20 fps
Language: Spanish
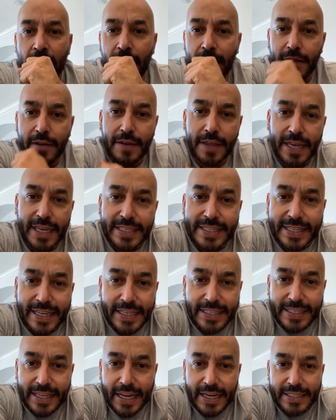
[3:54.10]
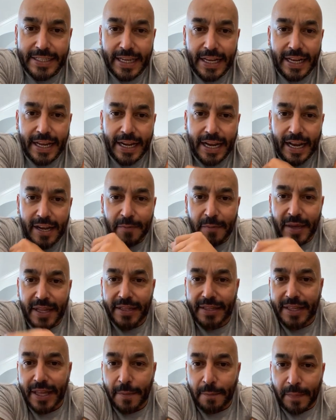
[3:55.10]
es casarse
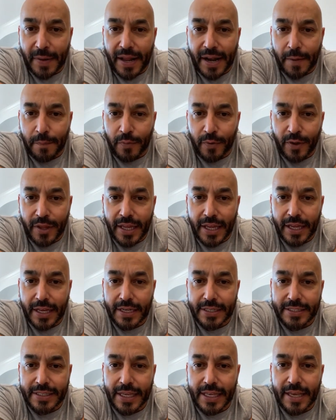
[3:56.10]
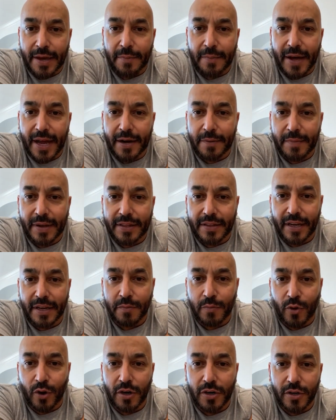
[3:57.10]
legalmente para poderse llamar
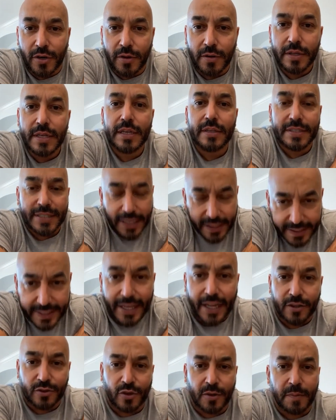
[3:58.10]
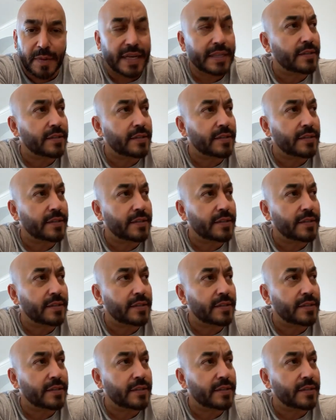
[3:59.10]
matrimonio. Si sí es cierto,